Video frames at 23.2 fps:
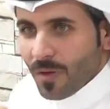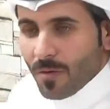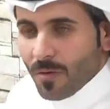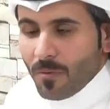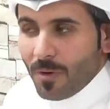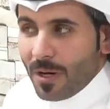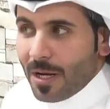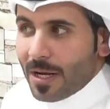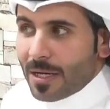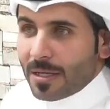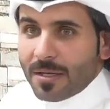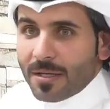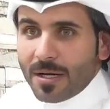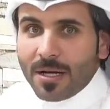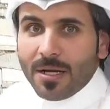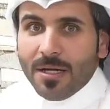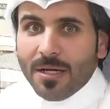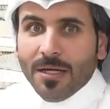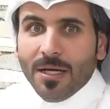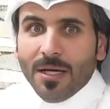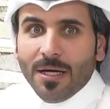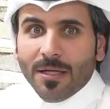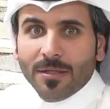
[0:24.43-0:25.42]
ولكن
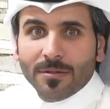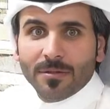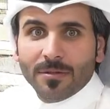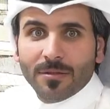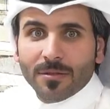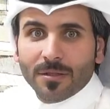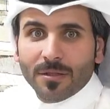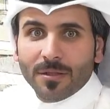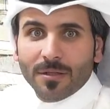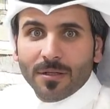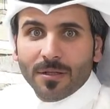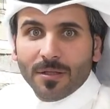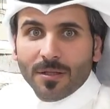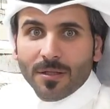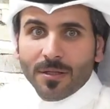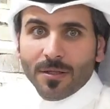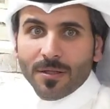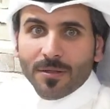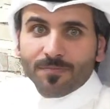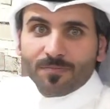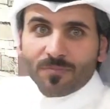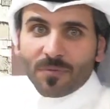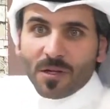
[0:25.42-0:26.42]
الاعياد
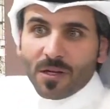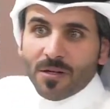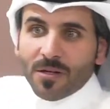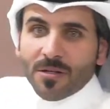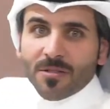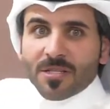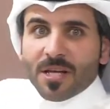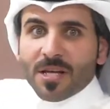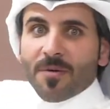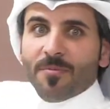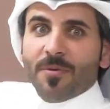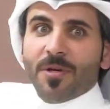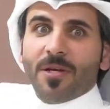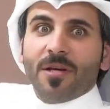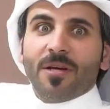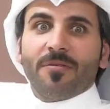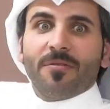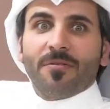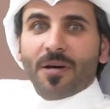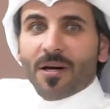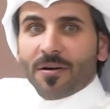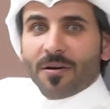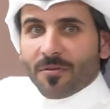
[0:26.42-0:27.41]
آه، الزاميه
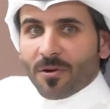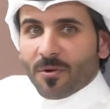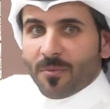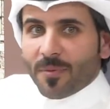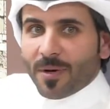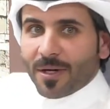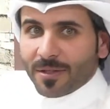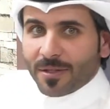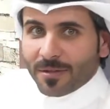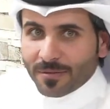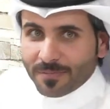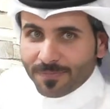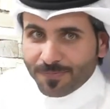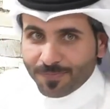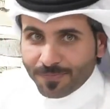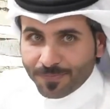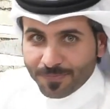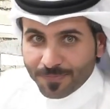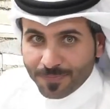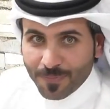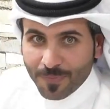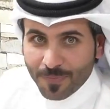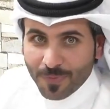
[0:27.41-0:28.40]
في حفر الباطن
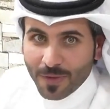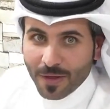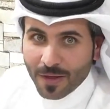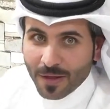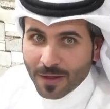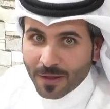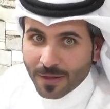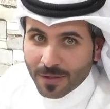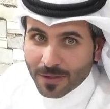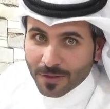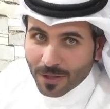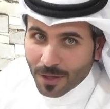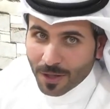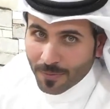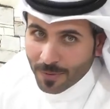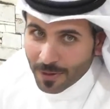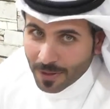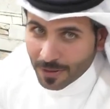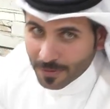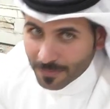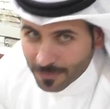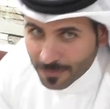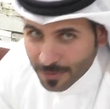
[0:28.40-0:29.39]
تمام
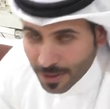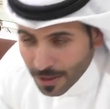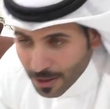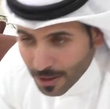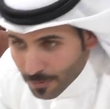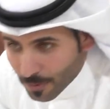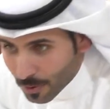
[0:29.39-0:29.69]
طبعا اي